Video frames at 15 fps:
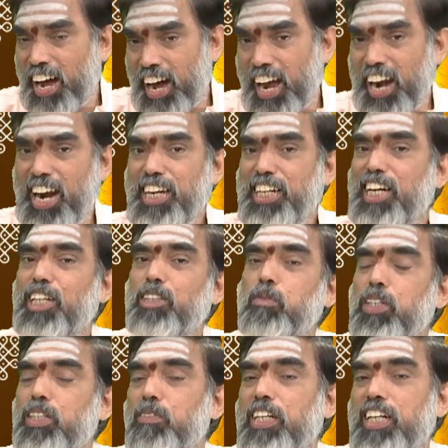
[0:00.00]
అలాంటి
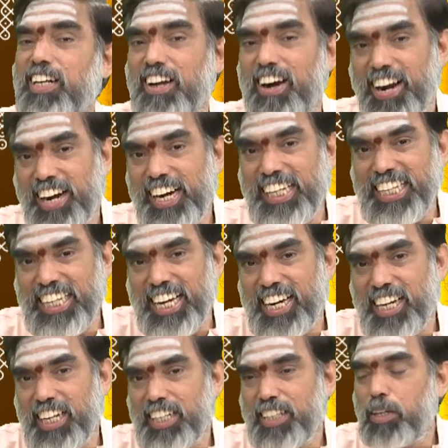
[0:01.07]
అద్భుతమైన
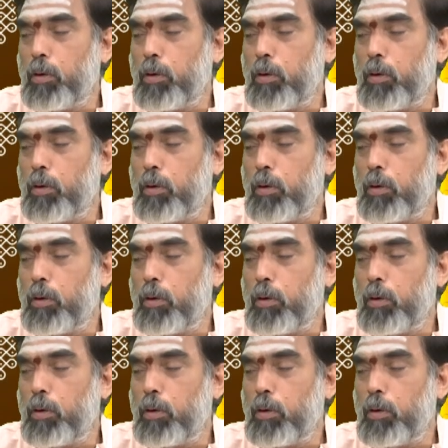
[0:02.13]
నారాయణీయాన్ని